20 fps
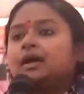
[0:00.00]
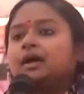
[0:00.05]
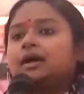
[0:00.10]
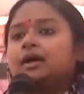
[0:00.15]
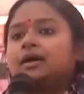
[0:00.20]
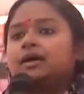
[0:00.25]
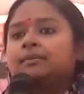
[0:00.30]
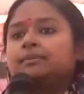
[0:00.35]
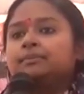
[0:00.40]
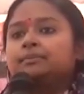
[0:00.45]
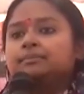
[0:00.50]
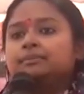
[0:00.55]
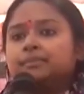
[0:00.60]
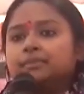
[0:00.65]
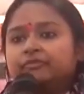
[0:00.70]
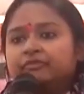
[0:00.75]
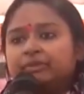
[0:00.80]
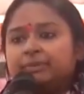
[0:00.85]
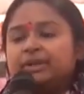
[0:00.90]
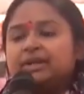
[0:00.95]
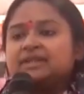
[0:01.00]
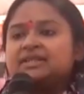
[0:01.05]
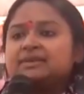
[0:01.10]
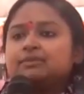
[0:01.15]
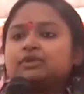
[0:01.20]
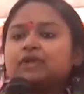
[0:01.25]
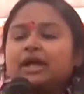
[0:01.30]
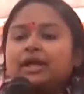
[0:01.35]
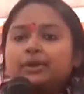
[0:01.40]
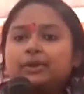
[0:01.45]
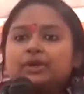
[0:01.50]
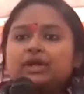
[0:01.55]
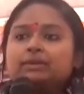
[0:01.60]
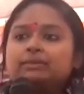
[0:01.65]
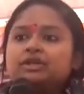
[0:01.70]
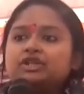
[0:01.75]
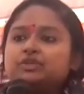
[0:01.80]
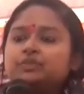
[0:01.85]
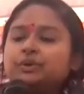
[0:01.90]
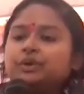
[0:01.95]
विभिन्न समुदायों के
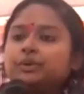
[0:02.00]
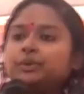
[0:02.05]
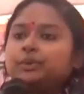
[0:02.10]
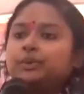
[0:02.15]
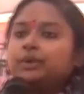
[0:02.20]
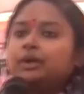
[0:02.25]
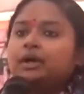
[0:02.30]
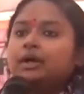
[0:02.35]
बीच में हो